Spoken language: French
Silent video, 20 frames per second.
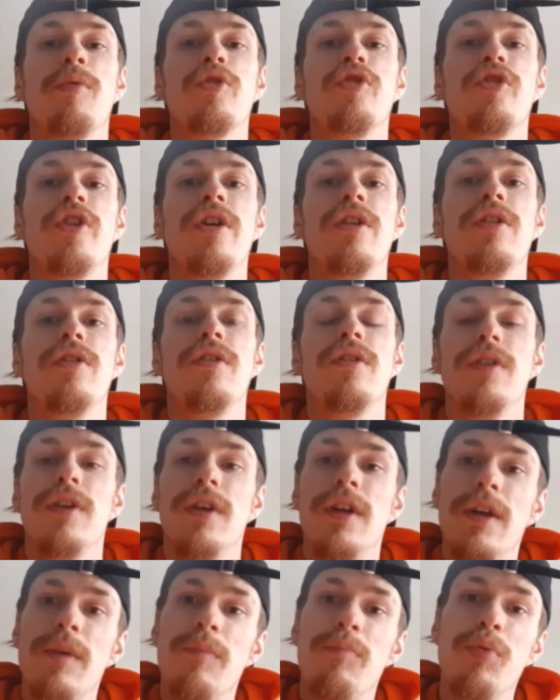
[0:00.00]
prochaine
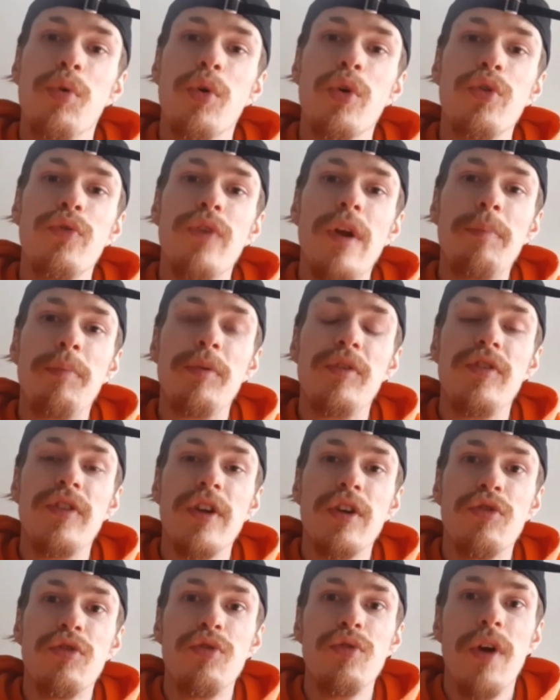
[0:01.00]
pour une nouvelle
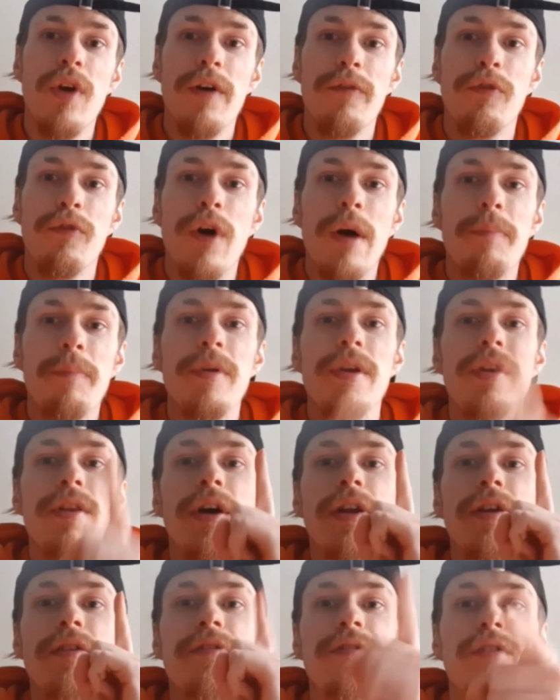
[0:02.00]
petite actu info
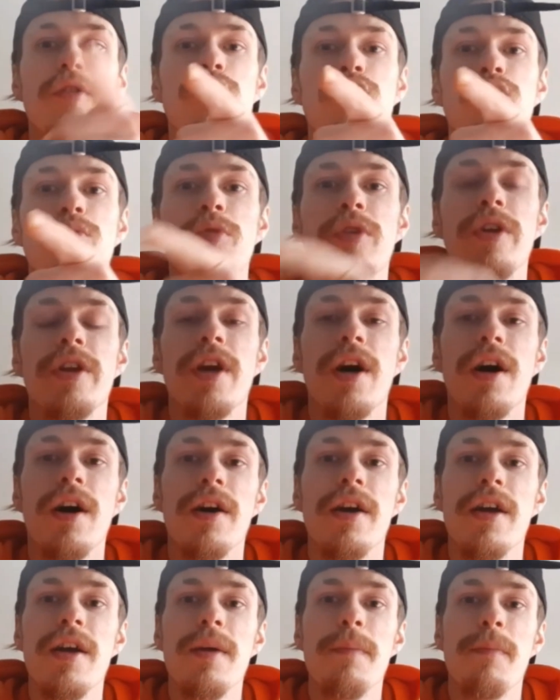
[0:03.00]
rapide. Allez, salut tout le monde, les
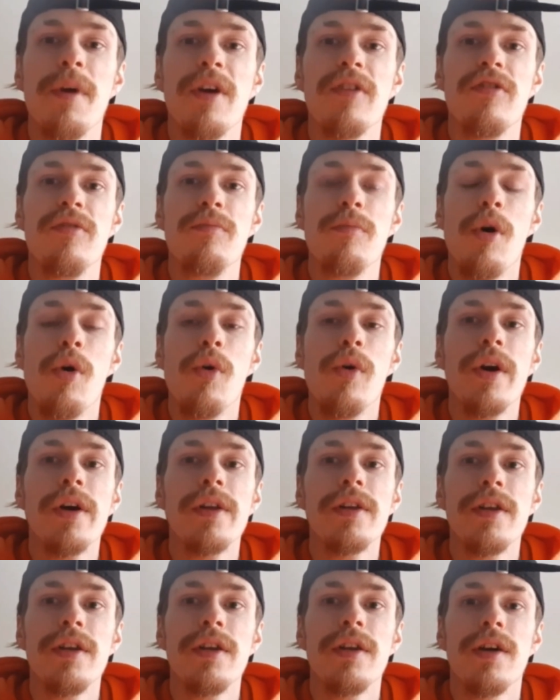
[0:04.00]
gars, et merci de m'avoir
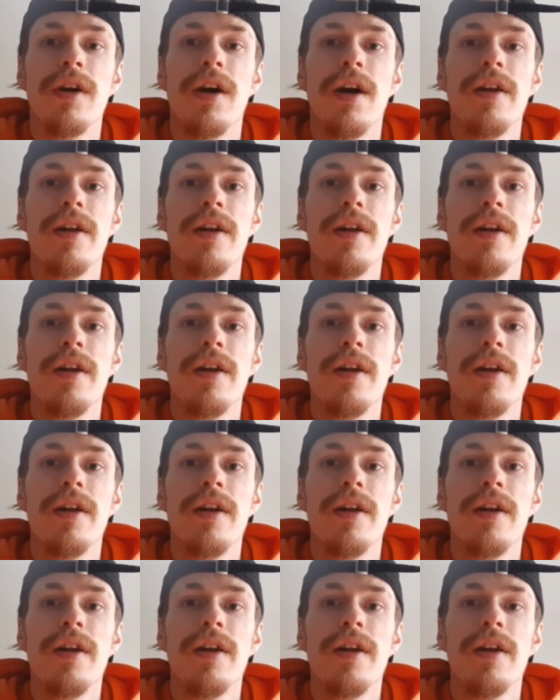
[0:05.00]
regardé.